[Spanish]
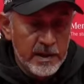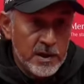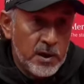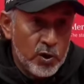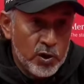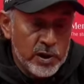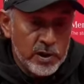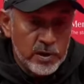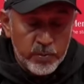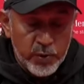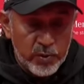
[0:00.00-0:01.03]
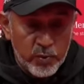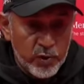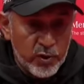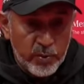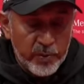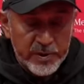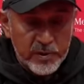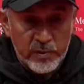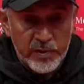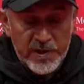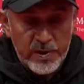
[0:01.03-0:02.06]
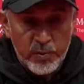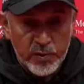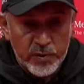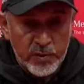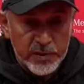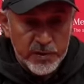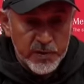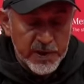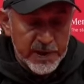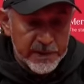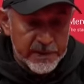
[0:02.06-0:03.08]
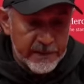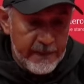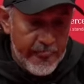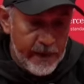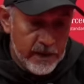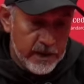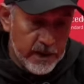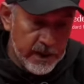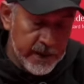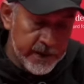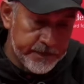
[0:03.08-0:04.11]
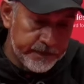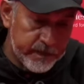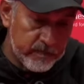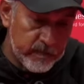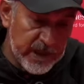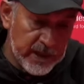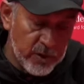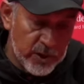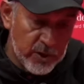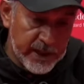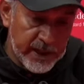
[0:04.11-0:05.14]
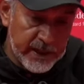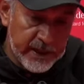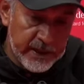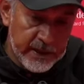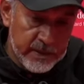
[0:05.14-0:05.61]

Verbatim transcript: Y hoy por muchos momentos lo hicimos, ¿no? Entonces, eh, te digo, creo que